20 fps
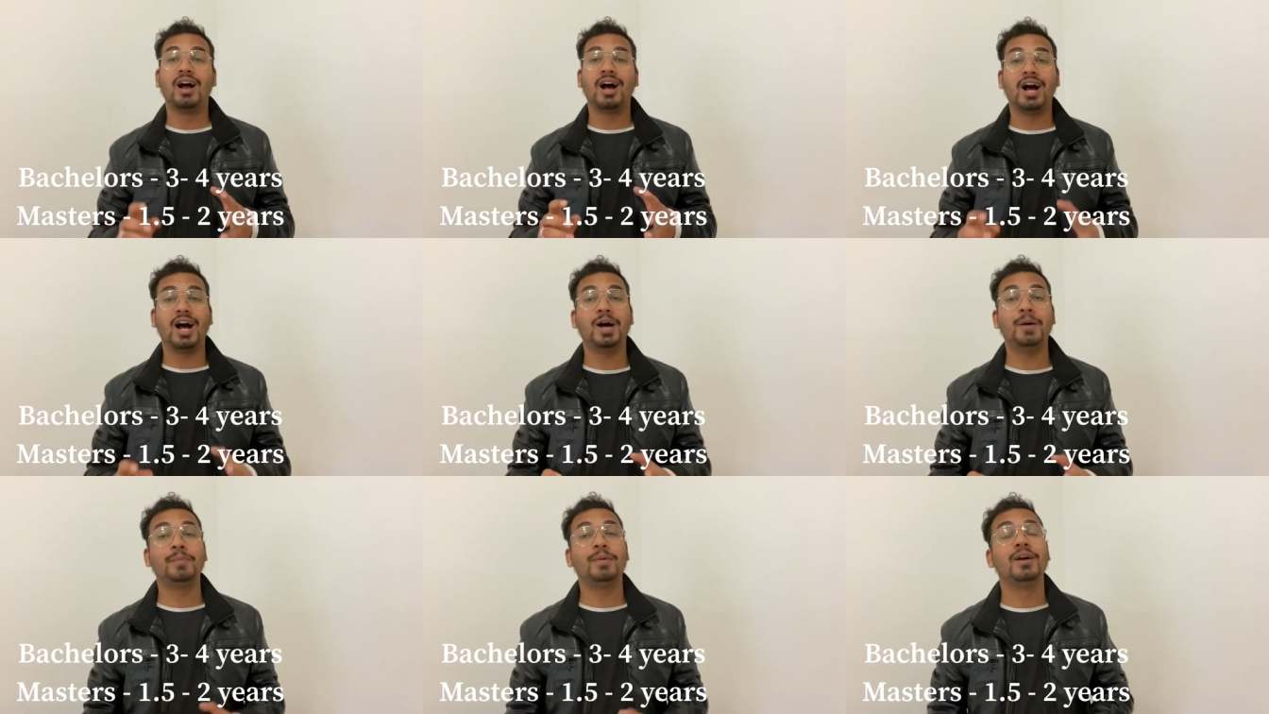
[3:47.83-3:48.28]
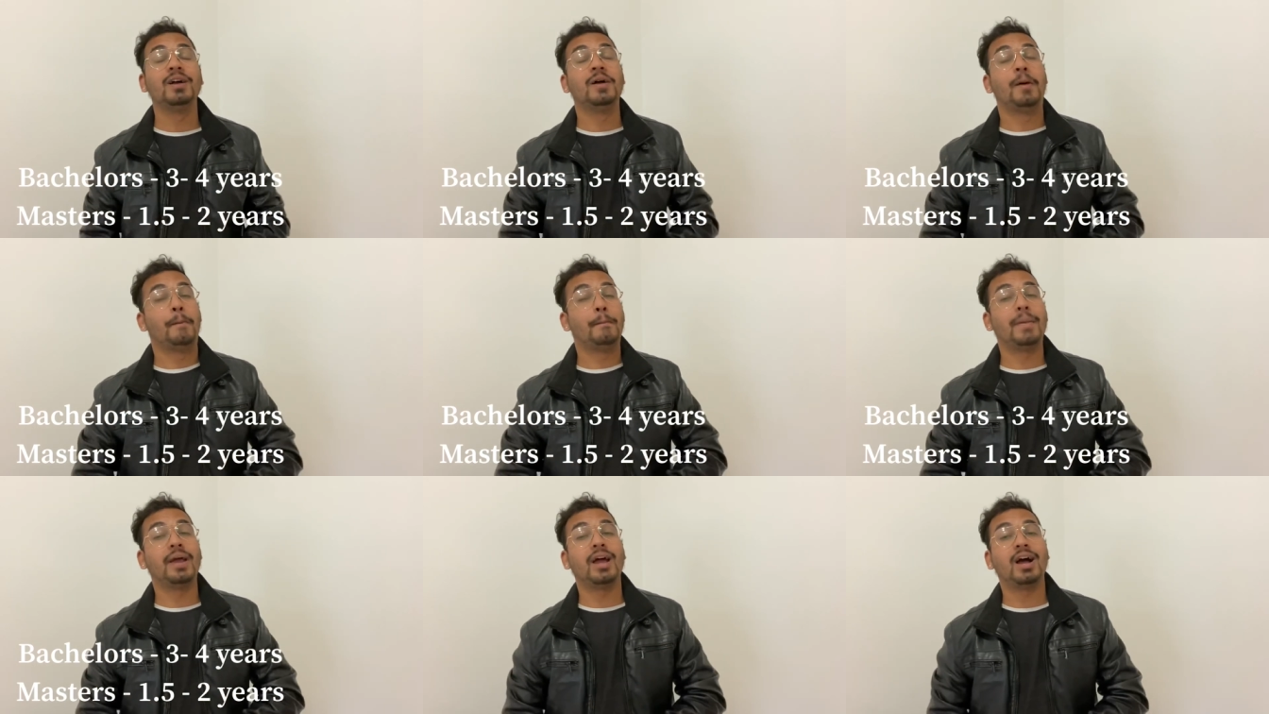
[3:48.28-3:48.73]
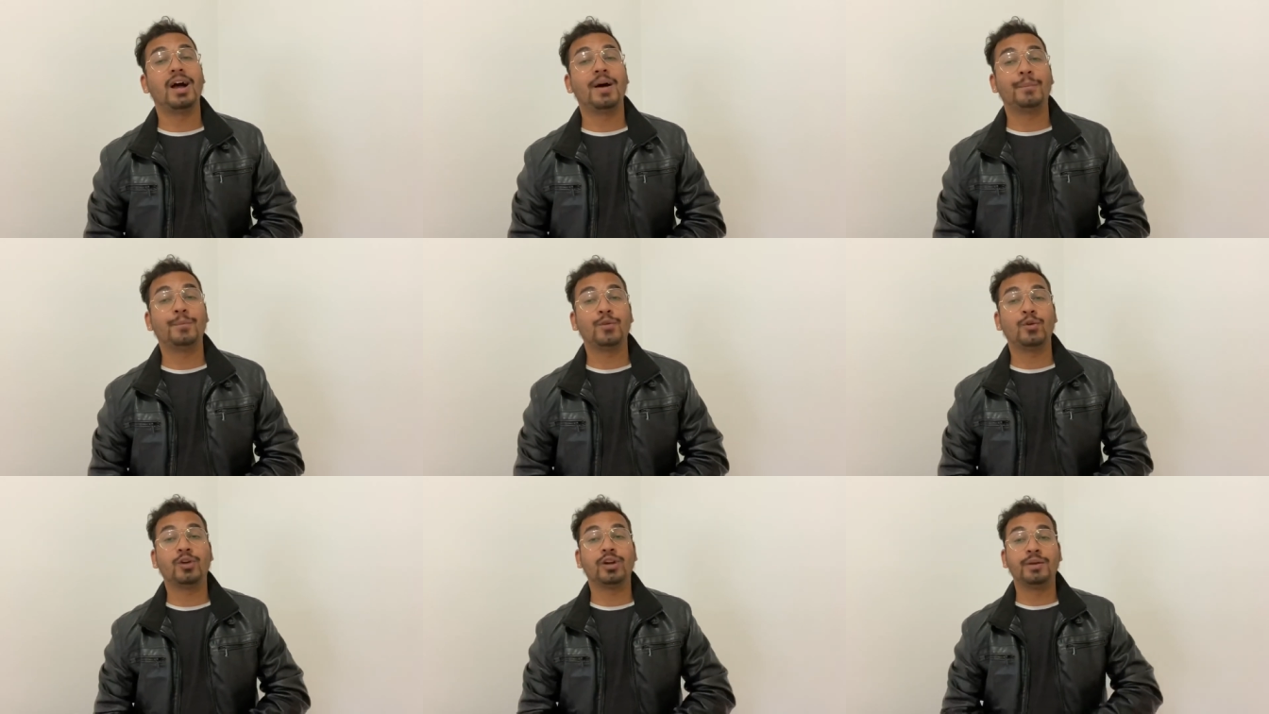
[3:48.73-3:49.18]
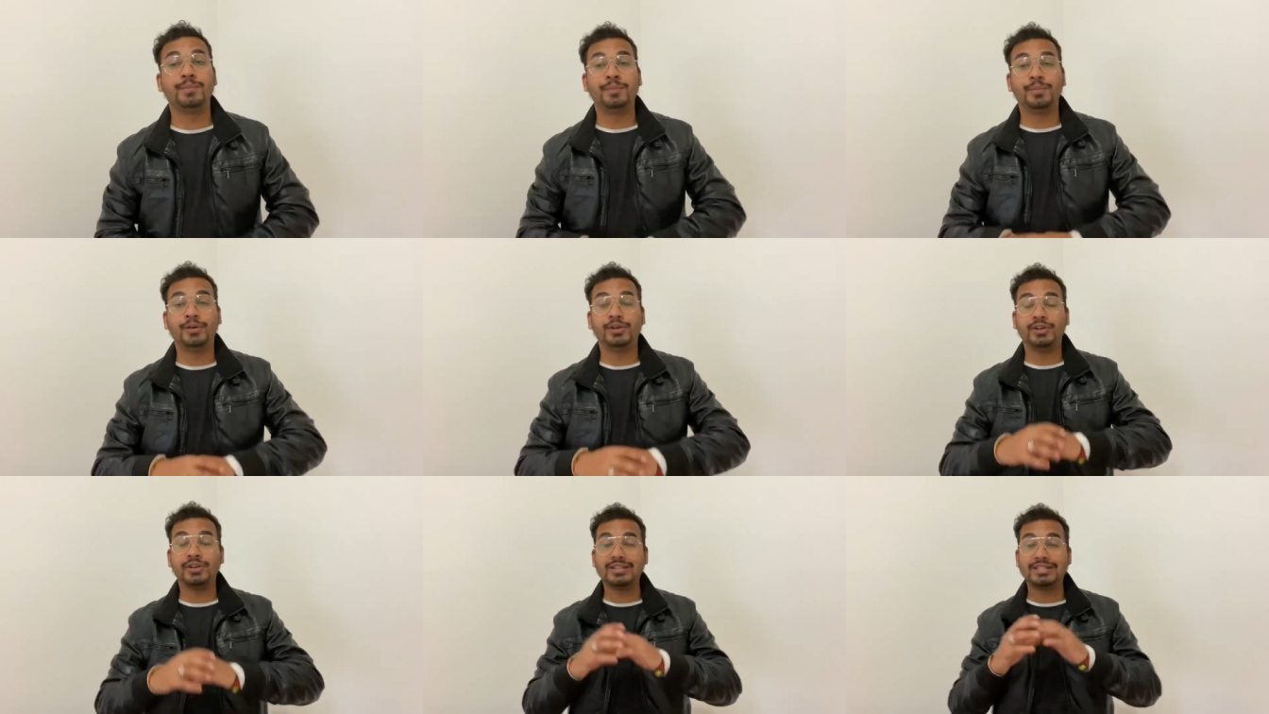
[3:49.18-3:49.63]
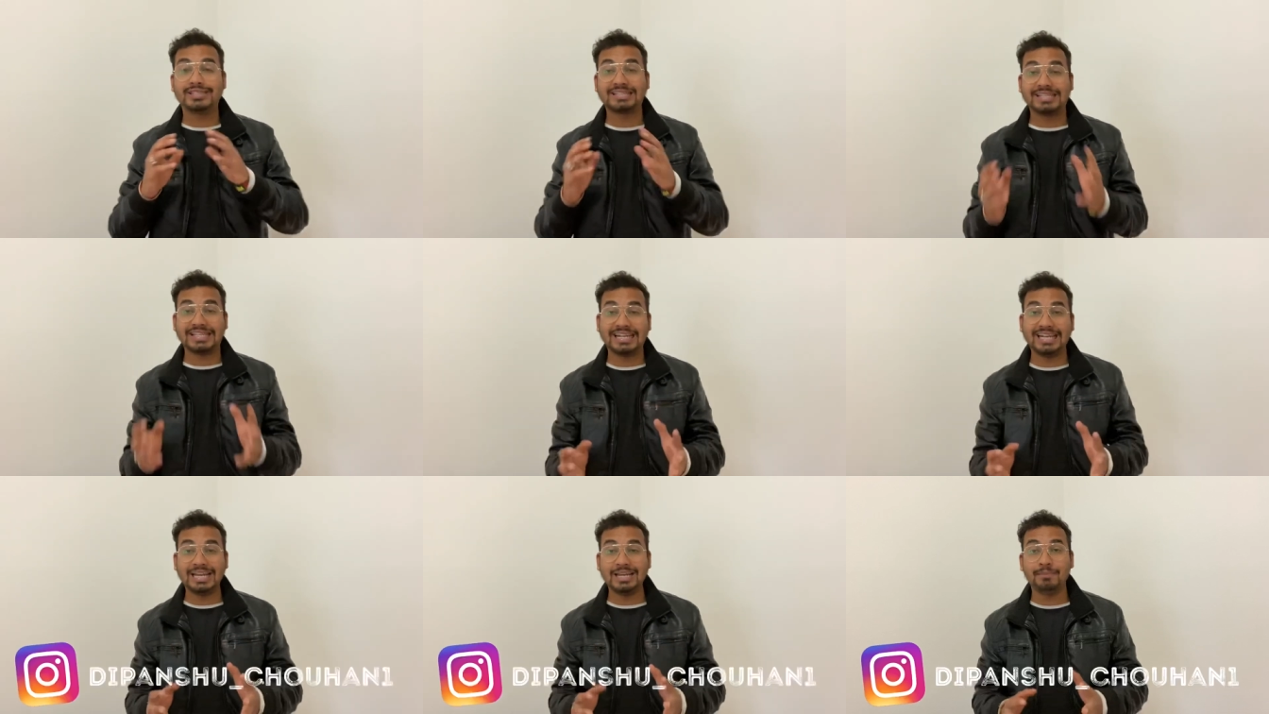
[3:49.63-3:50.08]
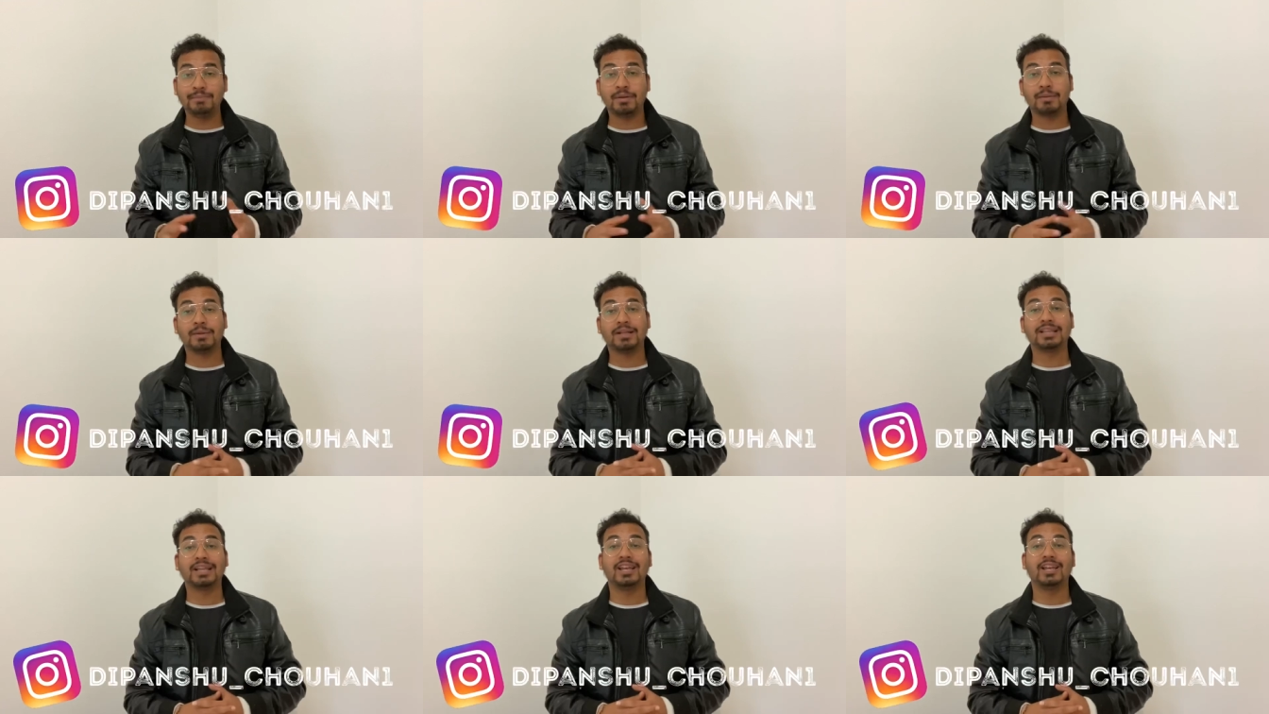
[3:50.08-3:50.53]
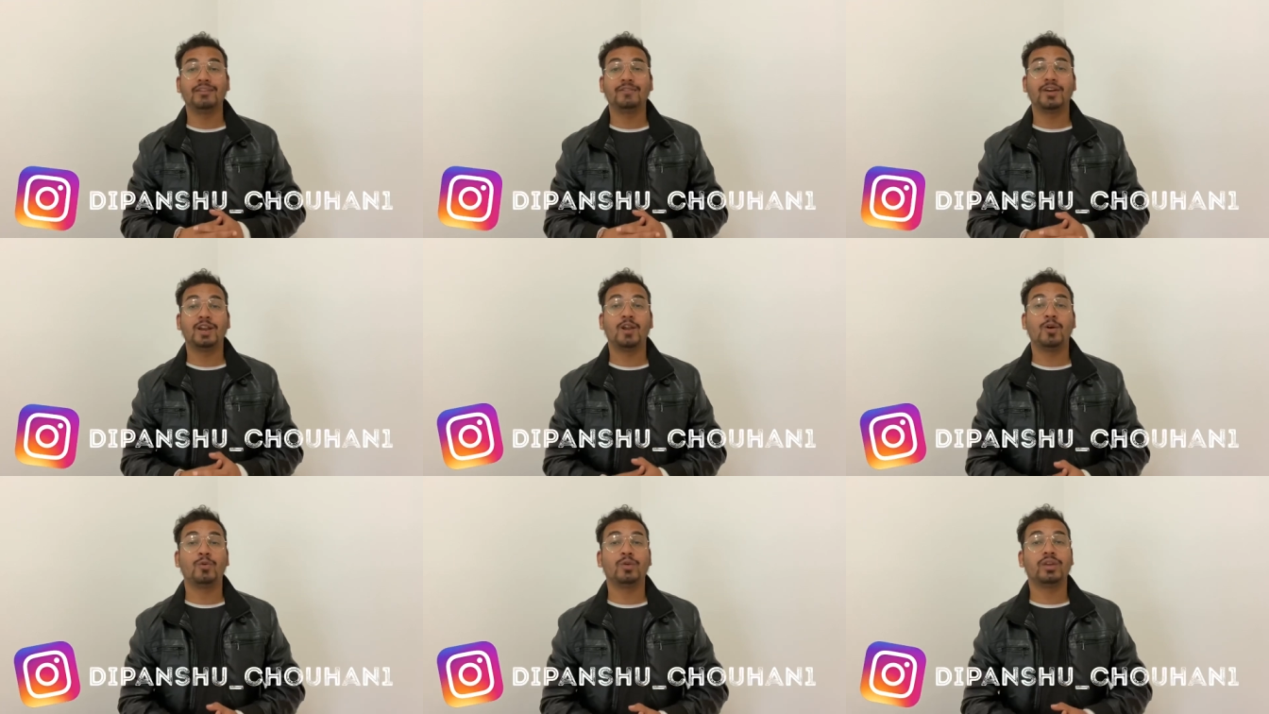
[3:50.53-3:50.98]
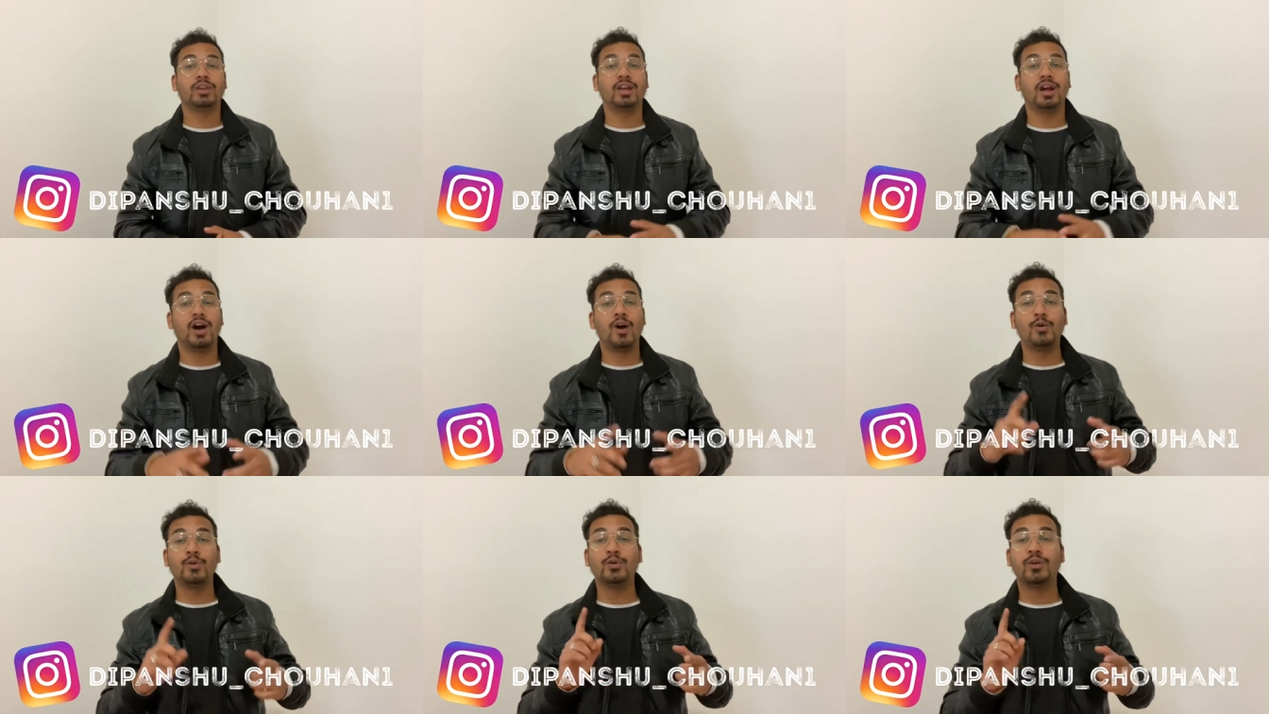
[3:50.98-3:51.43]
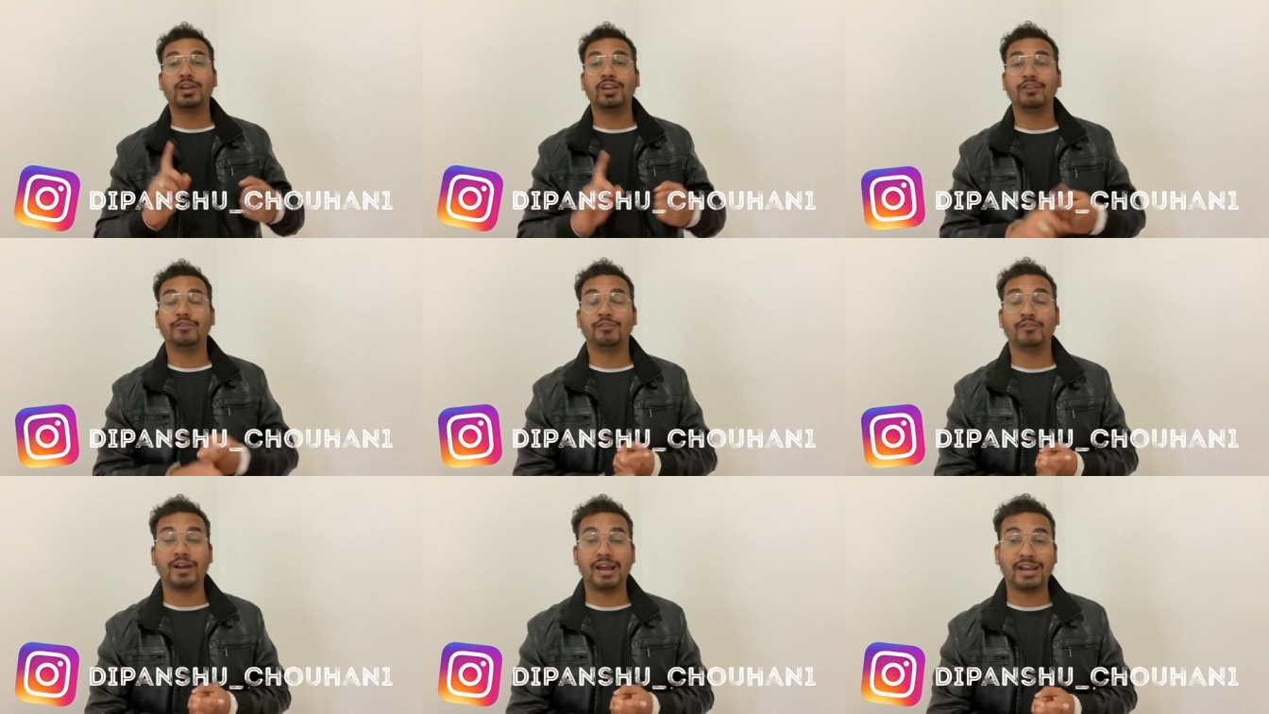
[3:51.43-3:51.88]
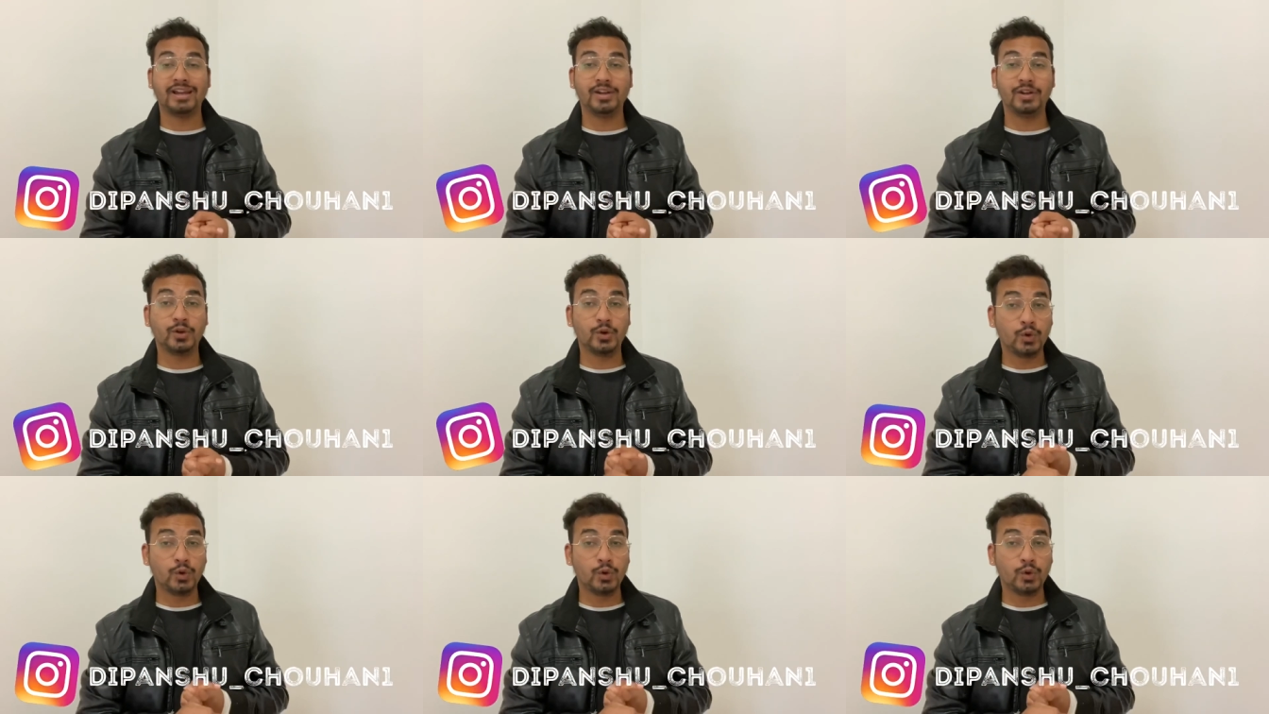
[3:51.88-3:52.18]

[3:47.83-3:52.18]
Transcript: अब मैं आपको कंप्यूटर स्क्रीन पर बताने वाला हूँ कि हाउ यू कैन फाइंड